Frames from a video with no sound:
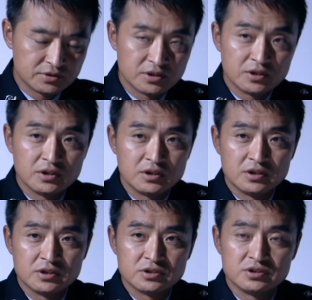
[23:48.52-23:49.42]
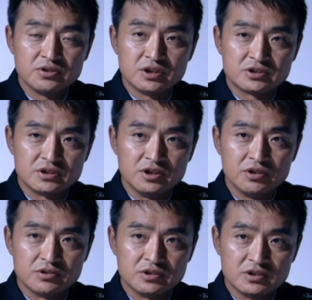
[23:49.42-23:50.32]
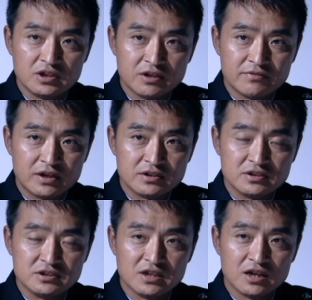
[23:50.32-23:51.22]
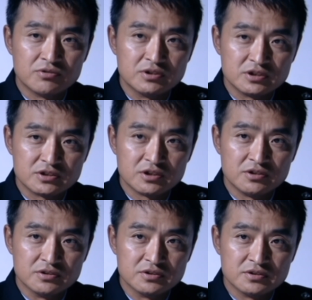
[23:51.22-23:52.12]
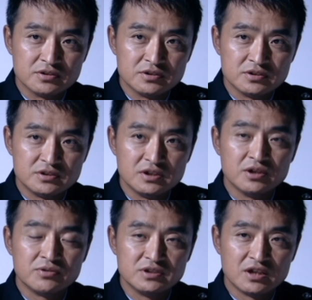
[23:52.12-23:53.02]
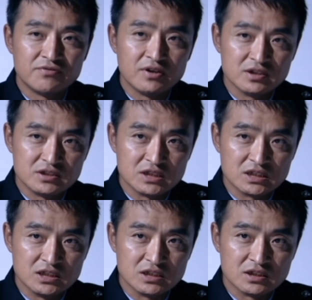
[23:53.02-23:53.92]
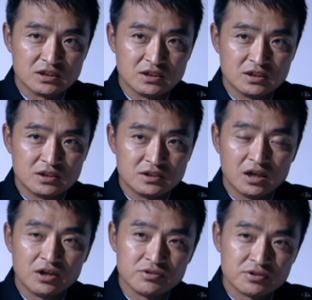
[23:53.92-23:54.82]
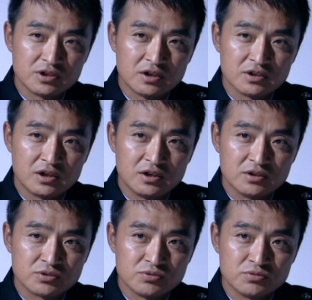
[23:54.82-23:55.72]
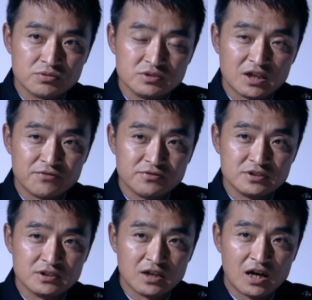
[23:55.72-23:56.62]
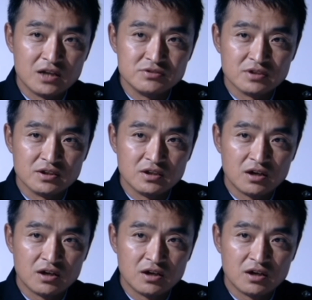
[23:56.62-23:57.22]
là tối hôm mười sáu tháng tư, sau khi xuống xe cô đã về nhà cất hành lý. Sau đó mới đến khu nhà của Đỗ Vinh mua bao cao su ở